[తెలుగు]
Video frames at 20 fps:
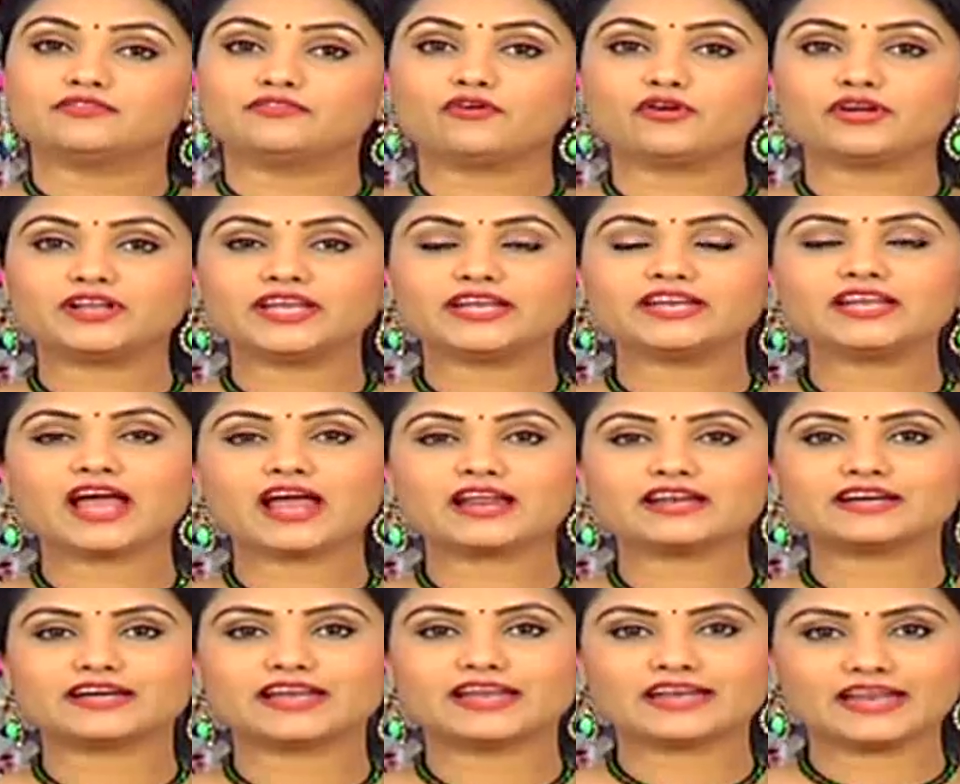ఫోర్టీన్
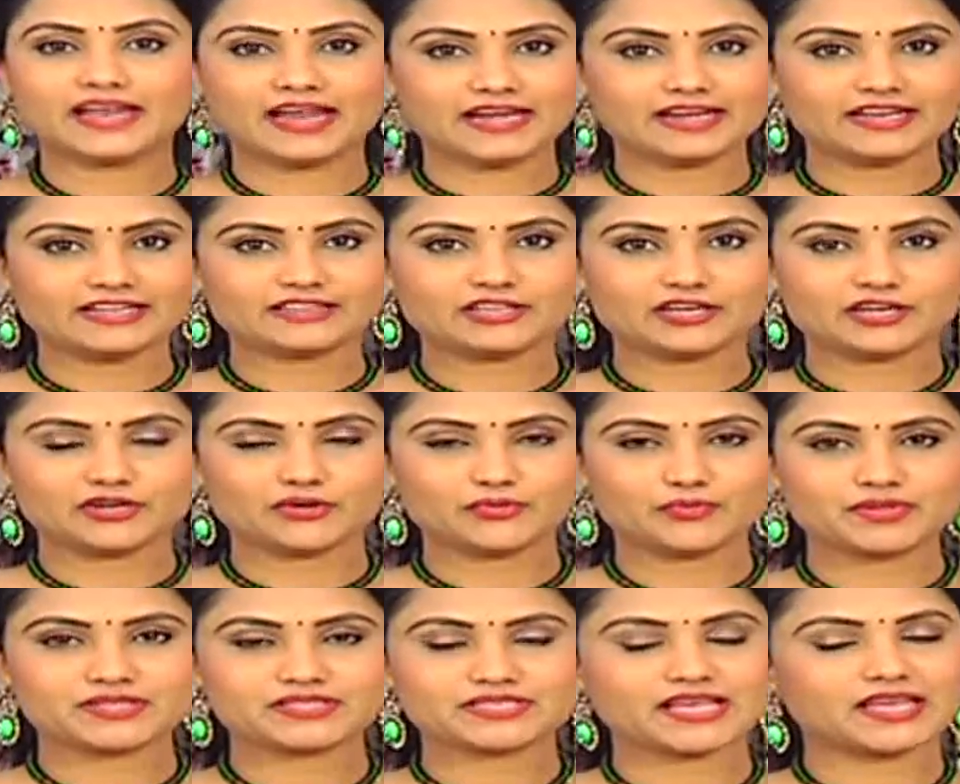హండ్రెడ్ అండ్ ఎయిటీ త్రీ
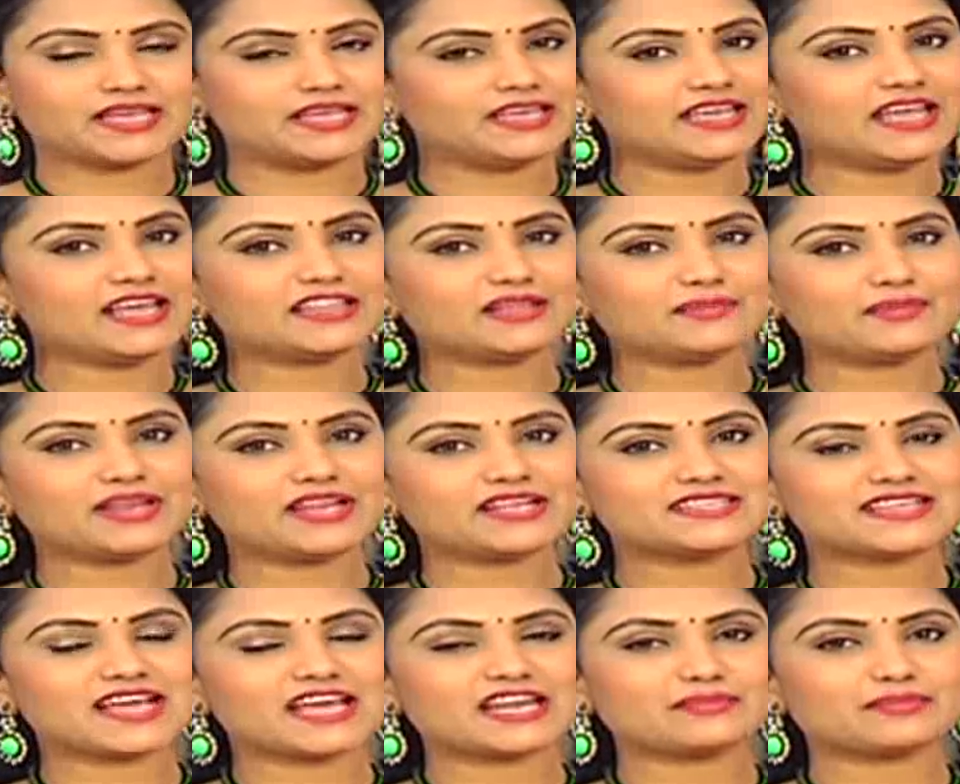రూపీస్కే ఈ అందమైన
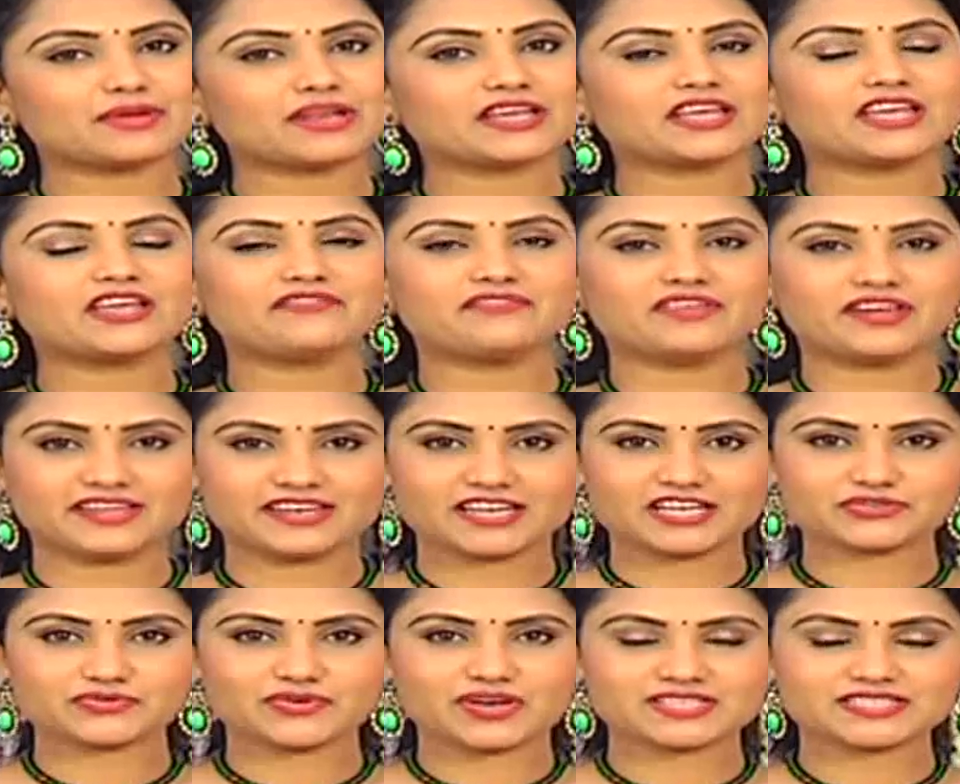శారీ మనకి
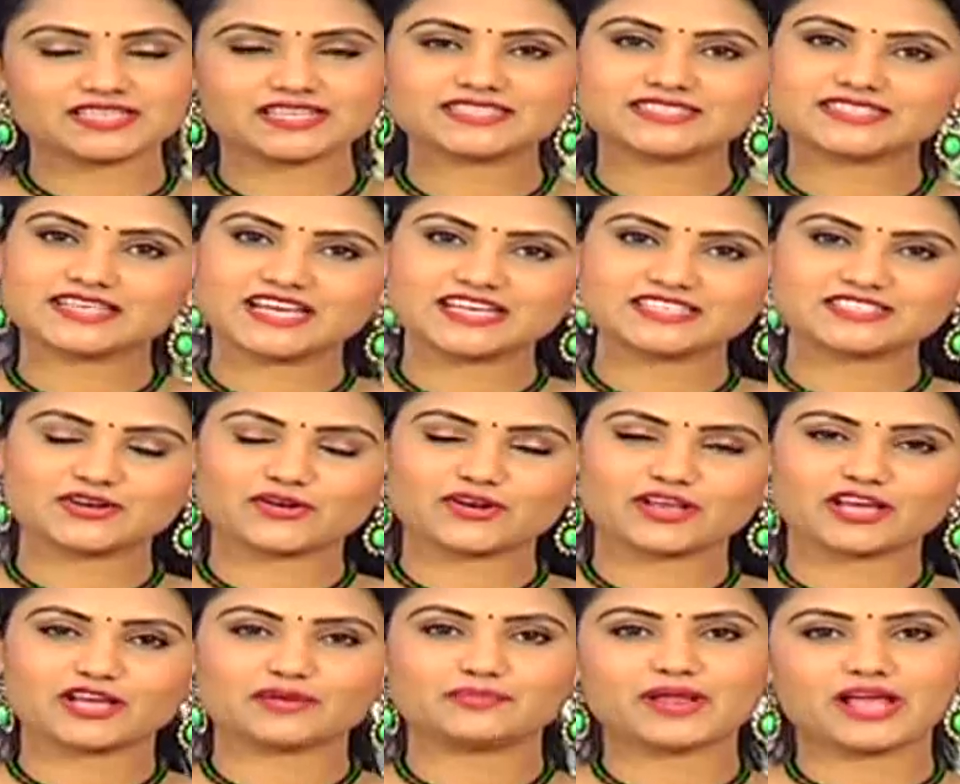విఘ్నేశ్వర సిఎస్ సిఎస్రో
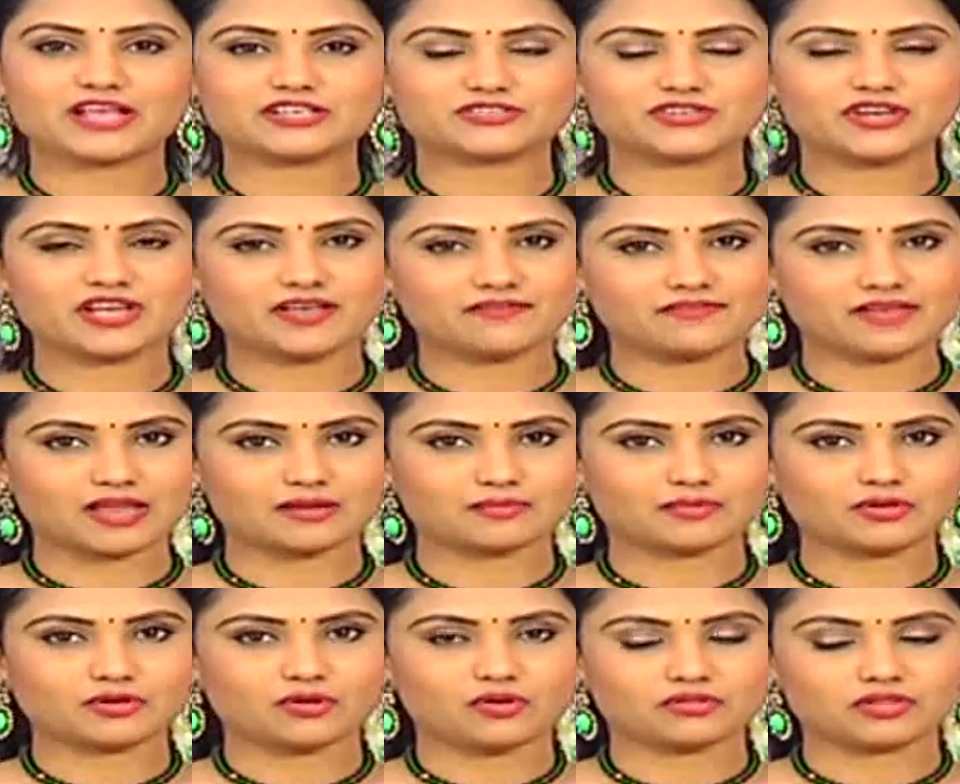నగర్ బ్రాంచ్లో
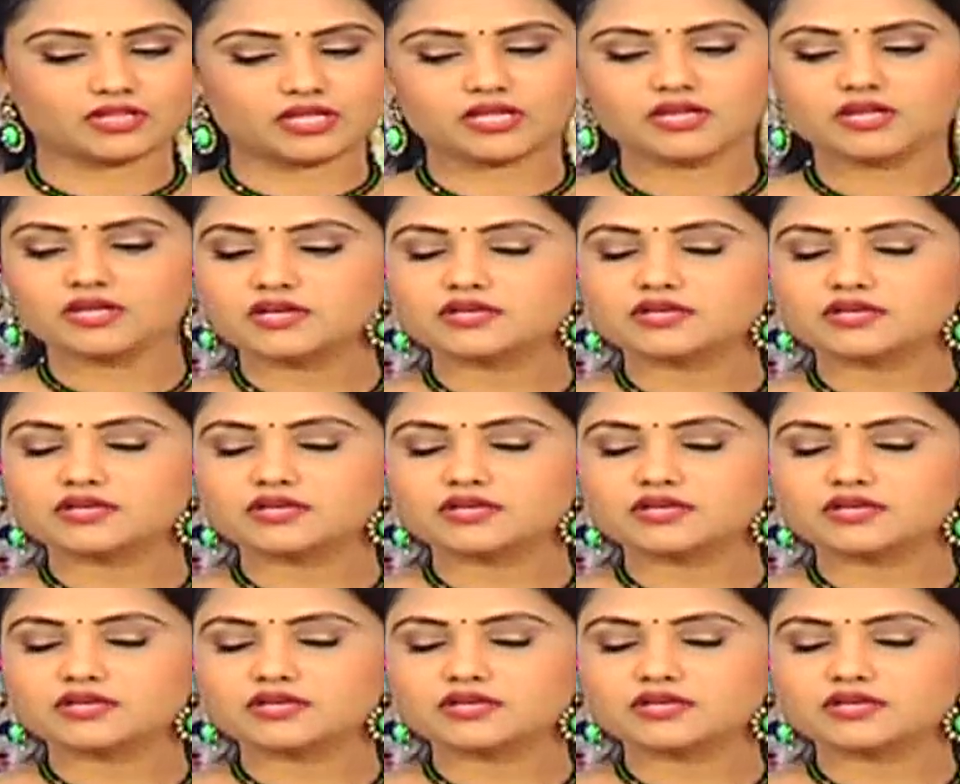అవైలబుల్గా ఉంది